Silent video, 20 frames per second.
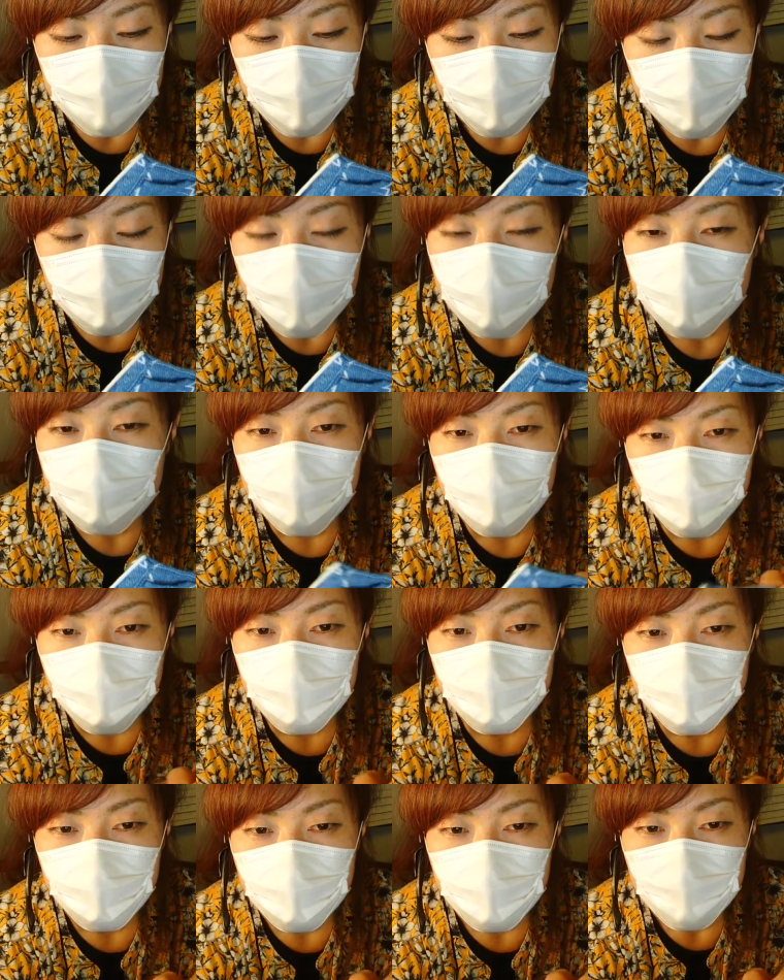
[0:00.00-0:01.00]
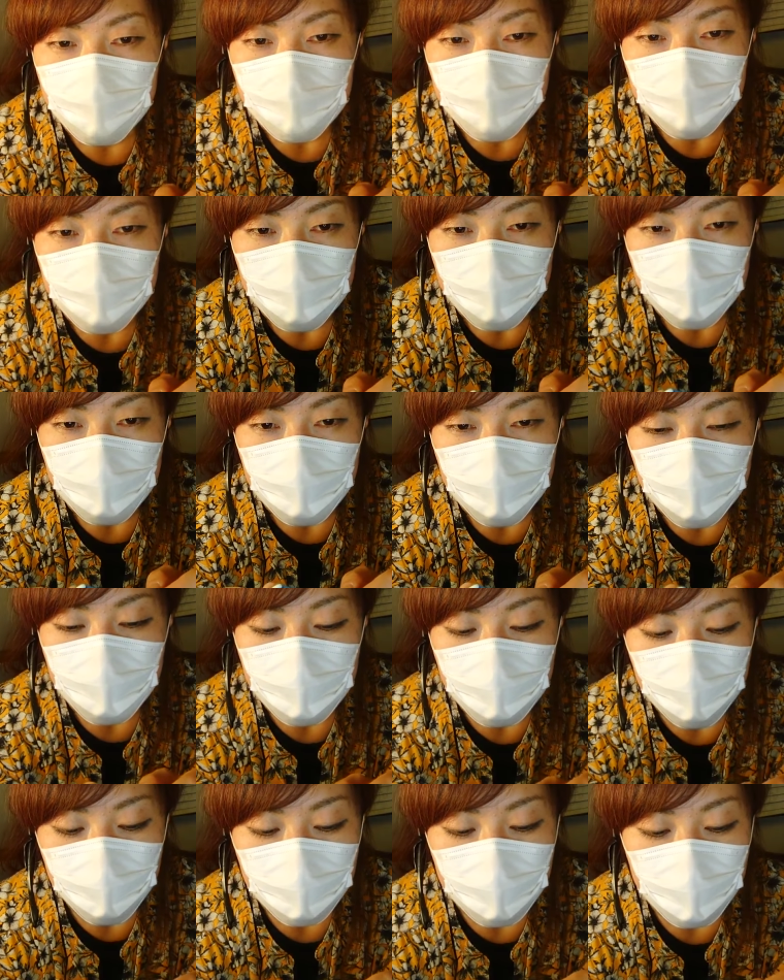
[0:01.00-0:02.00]
なってるそんな
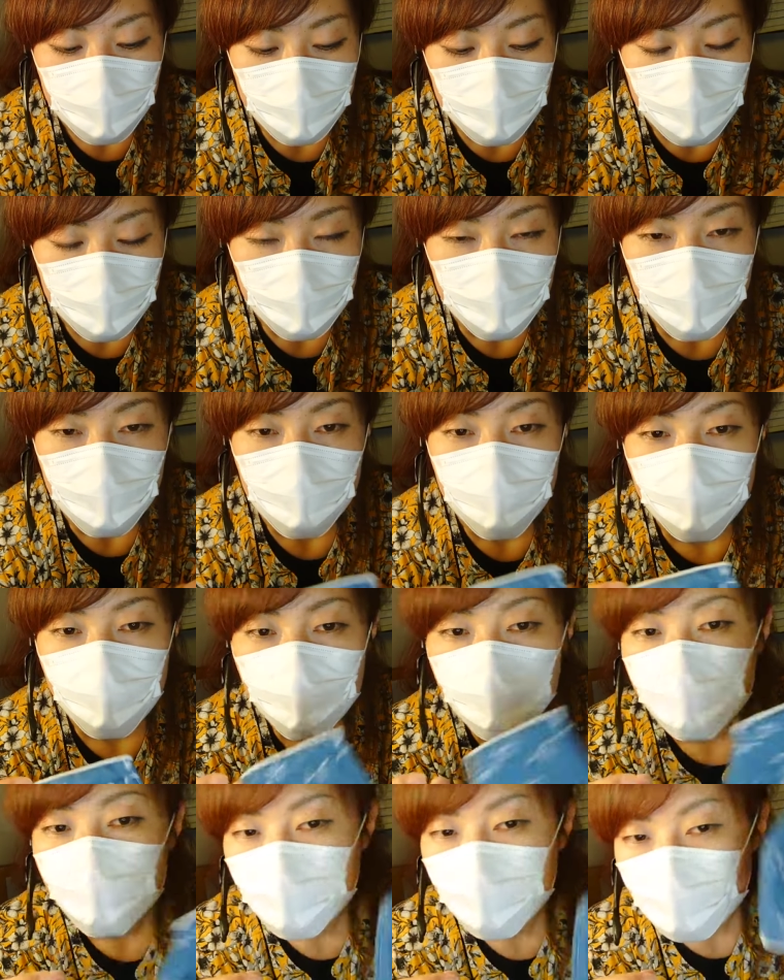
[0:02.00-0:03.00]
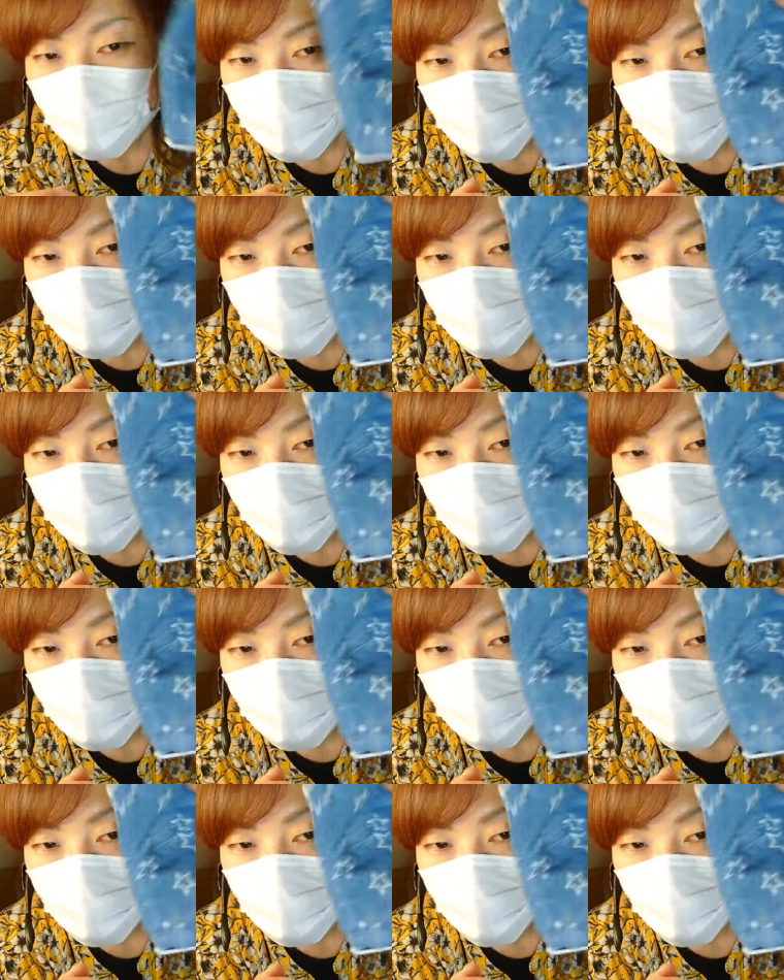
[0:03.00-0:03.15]
時に例えばこれいいっ